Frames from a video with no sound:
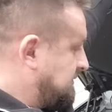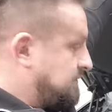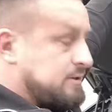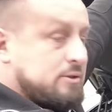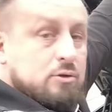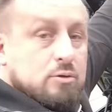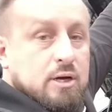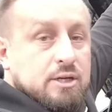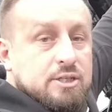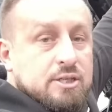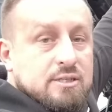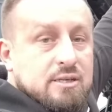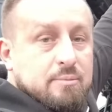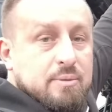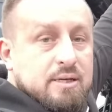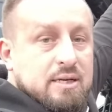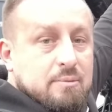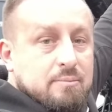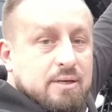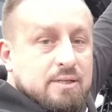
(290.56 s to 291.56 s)
Tak więc słuchajcie,
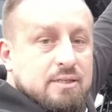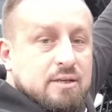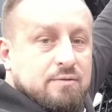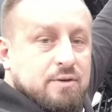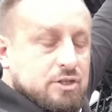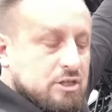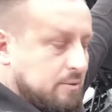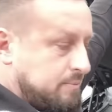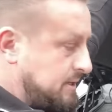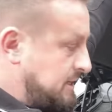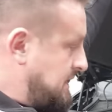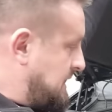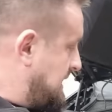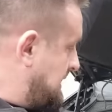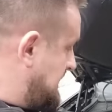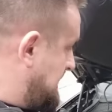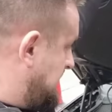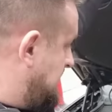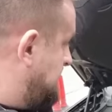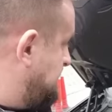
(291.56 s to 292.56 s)
zamykam maskę, wjeżdżamy na
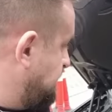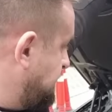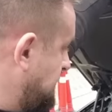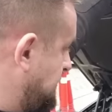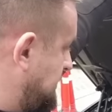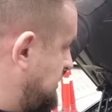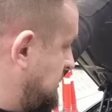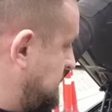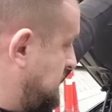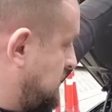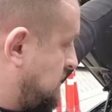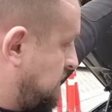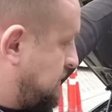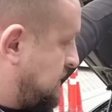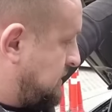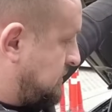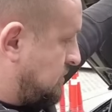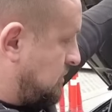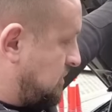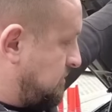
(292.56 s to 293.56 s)
halę, będziemy to
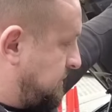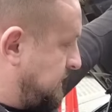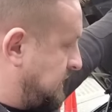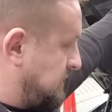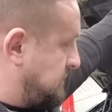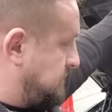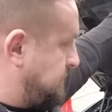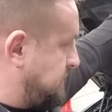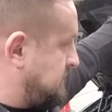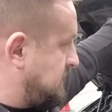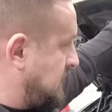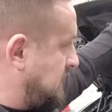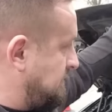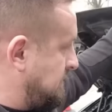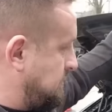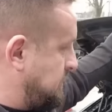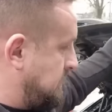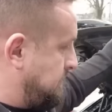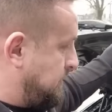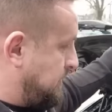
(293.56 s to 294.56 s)
wszystko rozbierać i postaram
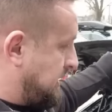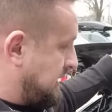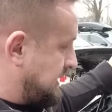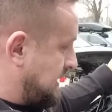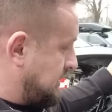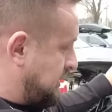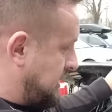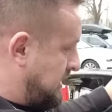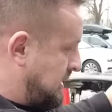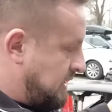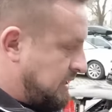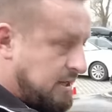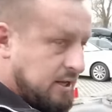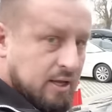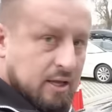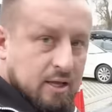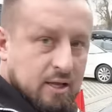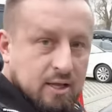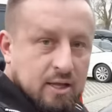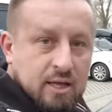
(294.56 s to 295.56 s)
Wam się pokazać,
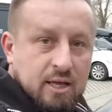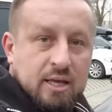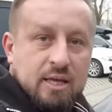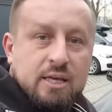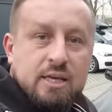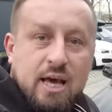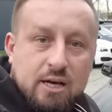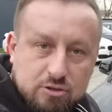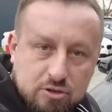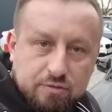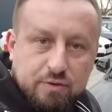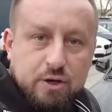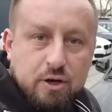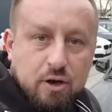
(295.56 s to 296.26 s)
jak to